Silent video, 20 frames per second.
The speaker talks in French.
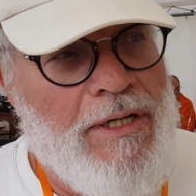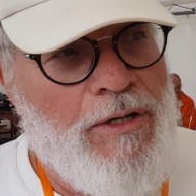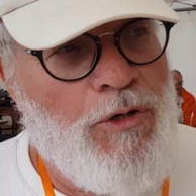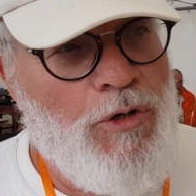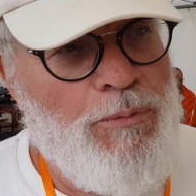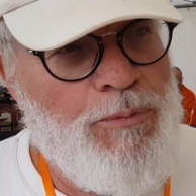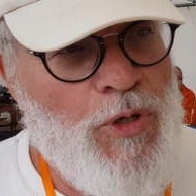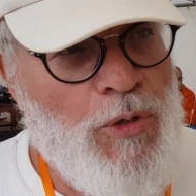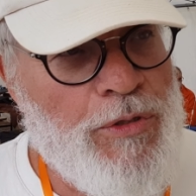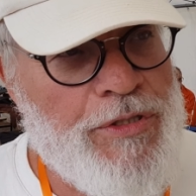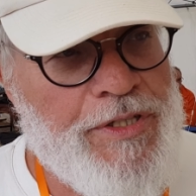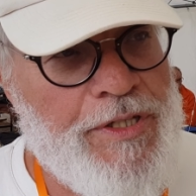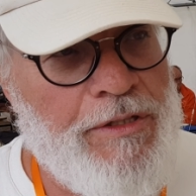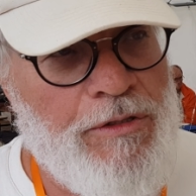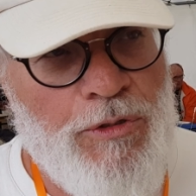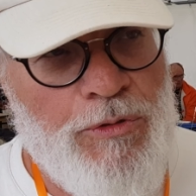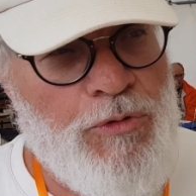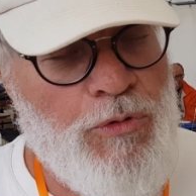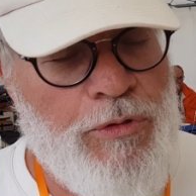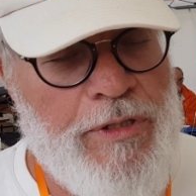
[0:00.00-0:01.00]
le mieux c'est
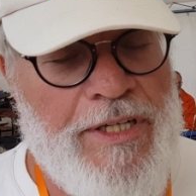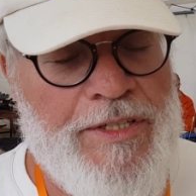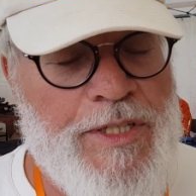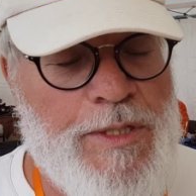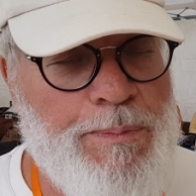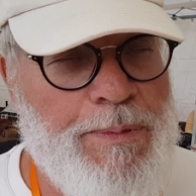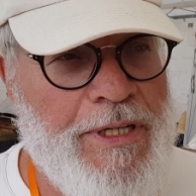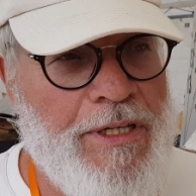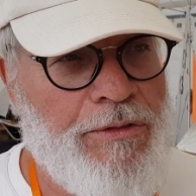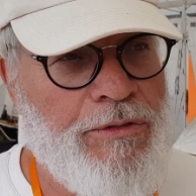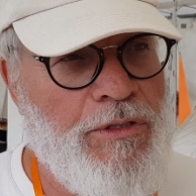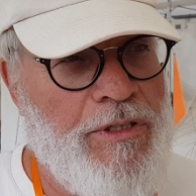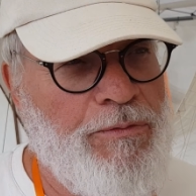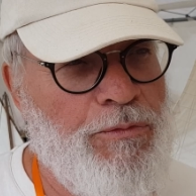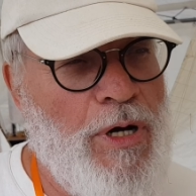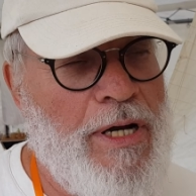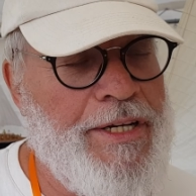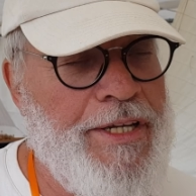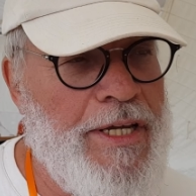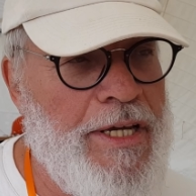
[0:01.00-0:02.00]
que tu t'inspires des
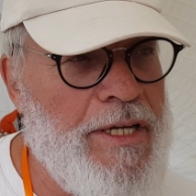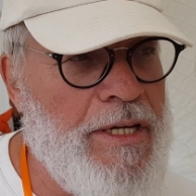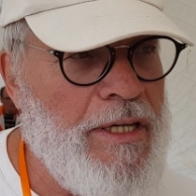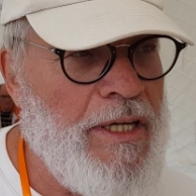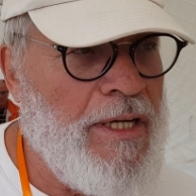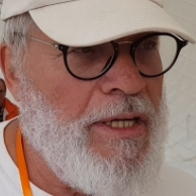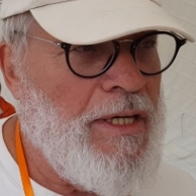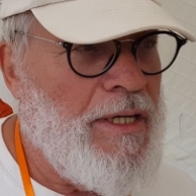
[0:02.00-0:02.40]
voiliers